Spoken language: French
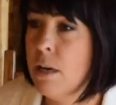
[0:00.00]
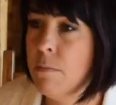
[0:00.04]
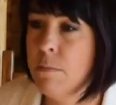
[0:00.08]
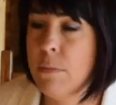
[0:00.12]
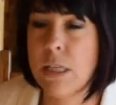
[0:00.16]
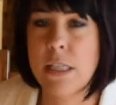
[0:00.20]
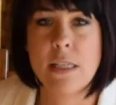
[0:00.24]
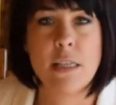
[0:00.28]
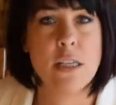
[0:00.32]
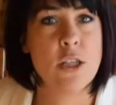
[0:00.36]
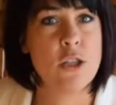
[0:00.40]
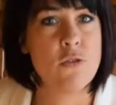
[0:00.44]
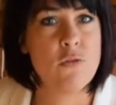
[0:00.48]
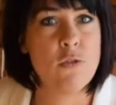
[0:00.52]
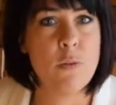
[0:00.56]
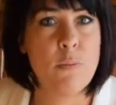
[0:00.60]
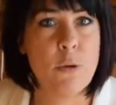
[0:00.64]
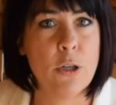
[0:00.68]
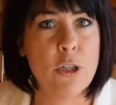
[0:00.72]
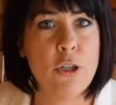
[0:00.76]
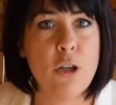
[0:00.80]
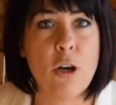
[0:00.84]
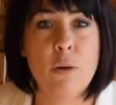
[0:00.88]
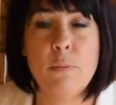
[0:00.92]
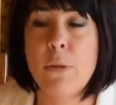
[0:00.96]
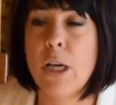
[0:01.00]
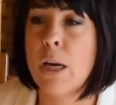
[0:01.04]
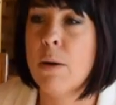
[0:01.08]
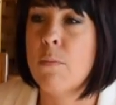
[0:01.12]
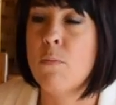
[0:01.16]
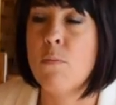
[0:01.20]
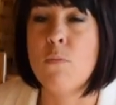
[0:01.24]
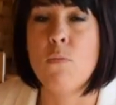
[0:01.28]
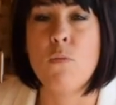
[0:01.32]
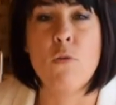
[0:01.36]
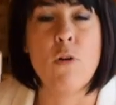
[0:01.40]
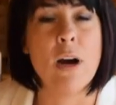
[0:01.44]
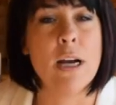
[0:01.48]
Mais si tu ne veux pas dormir,
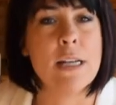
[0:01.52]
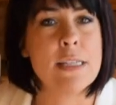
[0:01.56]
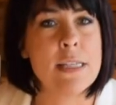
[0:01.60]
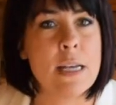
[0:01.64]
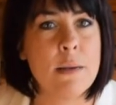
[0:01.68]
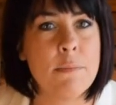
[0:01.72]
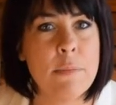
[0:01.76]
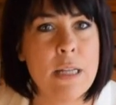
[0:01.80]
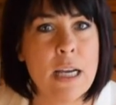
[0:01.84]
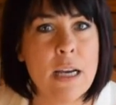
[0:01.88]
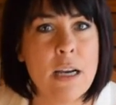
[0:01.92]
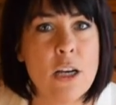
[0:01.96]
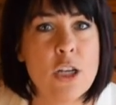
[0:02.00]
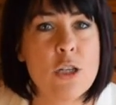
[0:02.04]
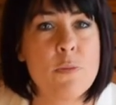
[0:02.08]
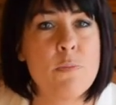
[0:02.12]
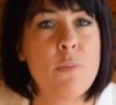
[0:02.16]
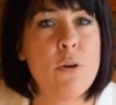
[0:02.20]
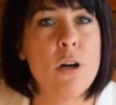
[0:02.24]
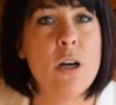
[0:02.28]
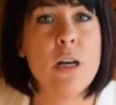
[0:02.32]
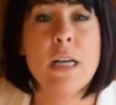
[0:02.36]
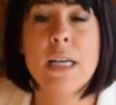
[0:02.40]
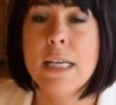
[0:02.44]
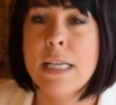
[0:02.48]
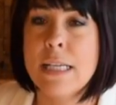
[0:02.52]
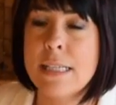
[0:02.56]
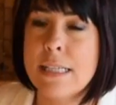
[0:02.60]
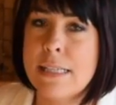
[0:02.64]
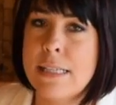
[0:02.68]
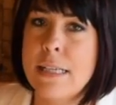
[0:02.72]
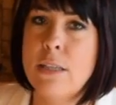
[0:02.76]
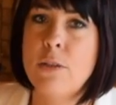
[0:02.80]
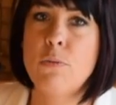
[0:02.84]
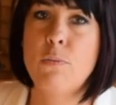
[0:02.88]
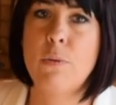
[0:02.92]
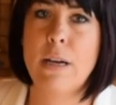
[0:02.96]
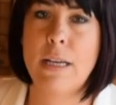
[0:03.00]
moi, ça ne me dérange pas,
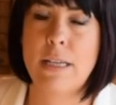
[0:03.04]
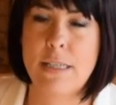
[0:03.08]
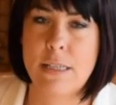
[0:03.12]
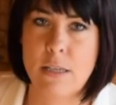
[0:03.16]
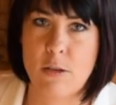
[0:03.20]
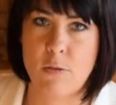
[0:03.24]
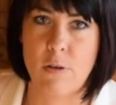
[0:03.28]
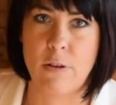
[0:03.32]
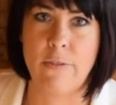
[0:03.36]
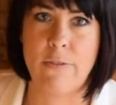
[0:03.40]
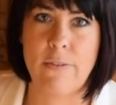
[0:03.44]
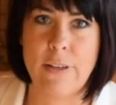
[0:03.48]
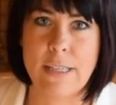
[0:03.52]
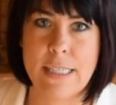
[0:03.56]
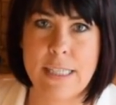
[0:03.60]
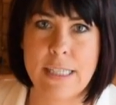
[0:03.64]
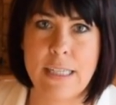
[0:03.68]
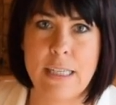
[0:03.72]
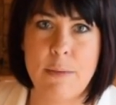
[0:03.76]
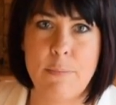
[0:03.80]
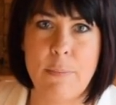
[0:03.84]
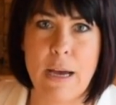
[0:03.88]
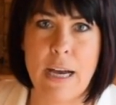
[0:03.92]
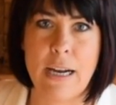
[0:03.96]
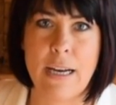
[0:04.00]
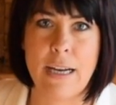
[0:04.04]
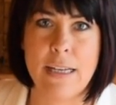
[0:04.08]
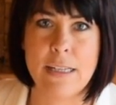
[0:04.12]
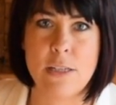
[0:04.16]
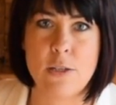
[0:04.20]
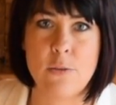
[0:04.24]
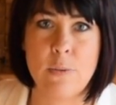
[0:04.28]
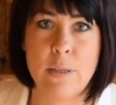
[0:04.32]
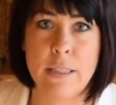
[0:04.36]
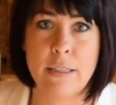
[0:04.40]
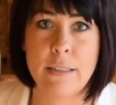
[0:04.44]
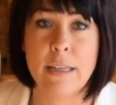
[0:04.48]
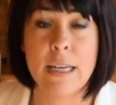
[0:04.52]
c'est toi qui seras fatigué par la
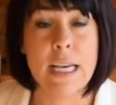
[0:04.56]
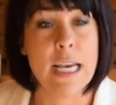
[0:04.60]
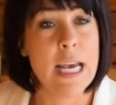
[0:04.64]
suite.